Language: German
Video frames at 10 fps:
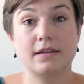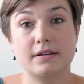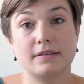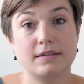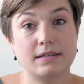denke,
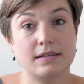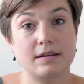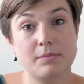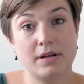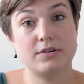dass
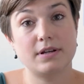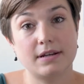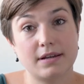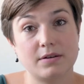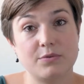jeder Mensch
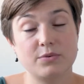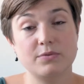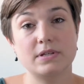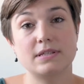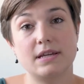ein Recht auf
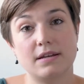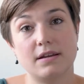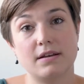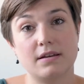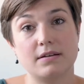
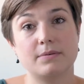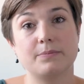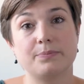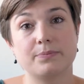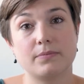Unversehrtheit hat
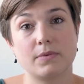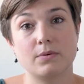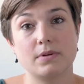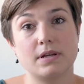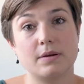
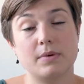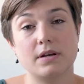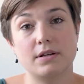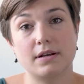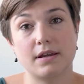und jeder
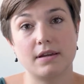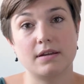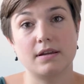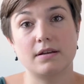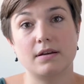Mensch ein
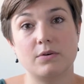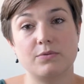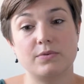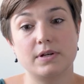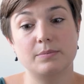Recht hat auf
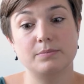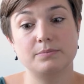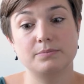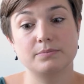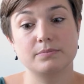
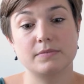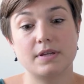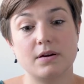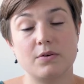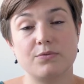ähm,
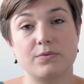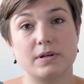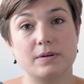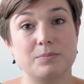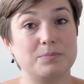darauf,
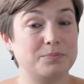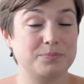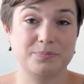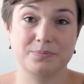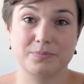
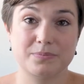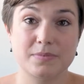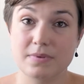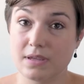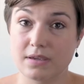
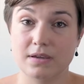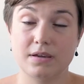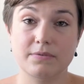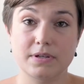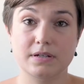nicht
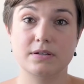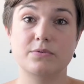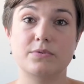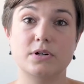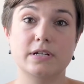gequält,
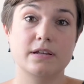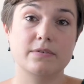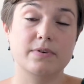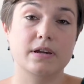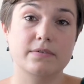
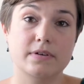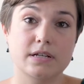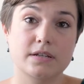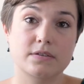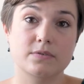gefoltert,
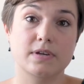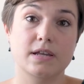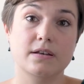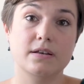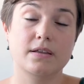vergewaltigt zu
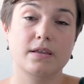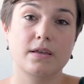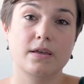werden.